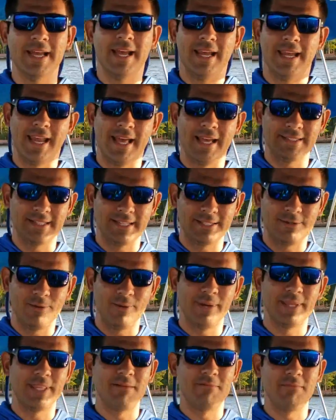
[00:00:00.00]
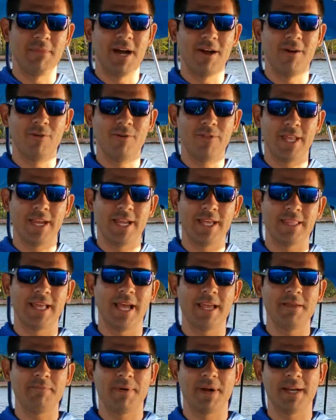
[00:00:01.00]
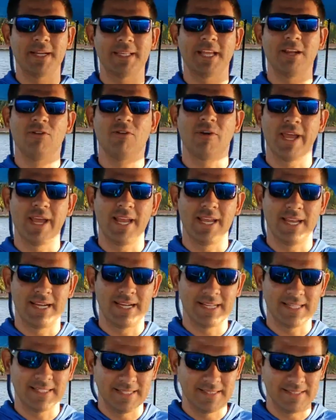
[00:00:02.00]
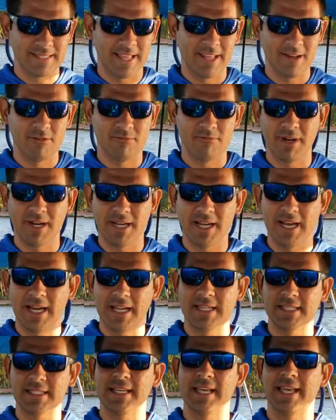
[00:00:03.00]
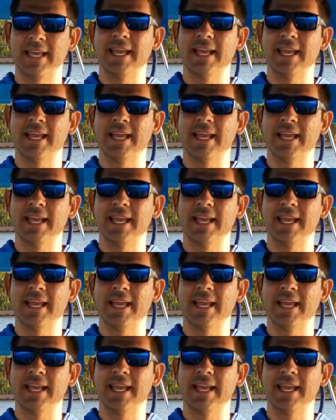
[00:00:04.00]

la estación en el banco de arena y parte de lo que es el área extensa de los manglares.